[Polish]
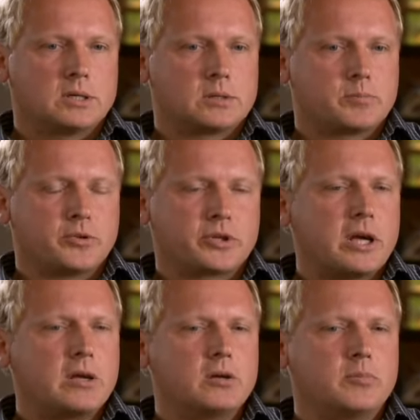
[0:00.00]

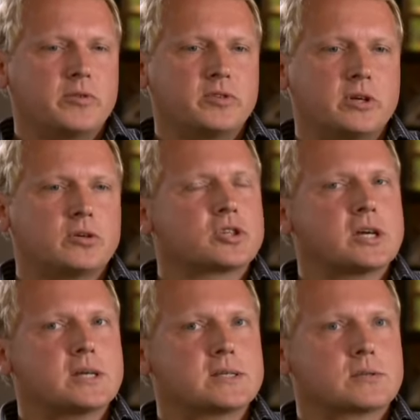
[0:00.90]
Spotkałem go pewnego
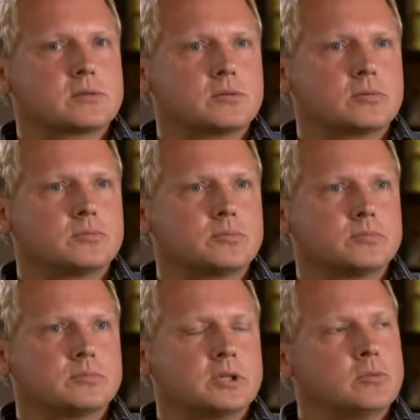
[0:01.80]
czasu
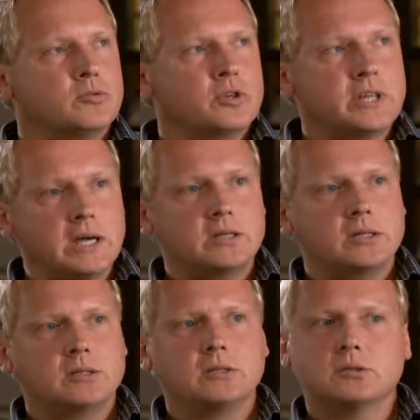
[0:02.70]
i mówię,
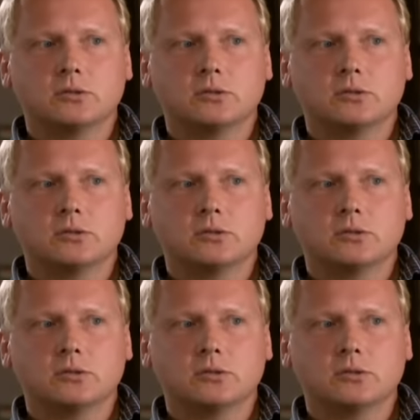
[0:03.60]
Daniel,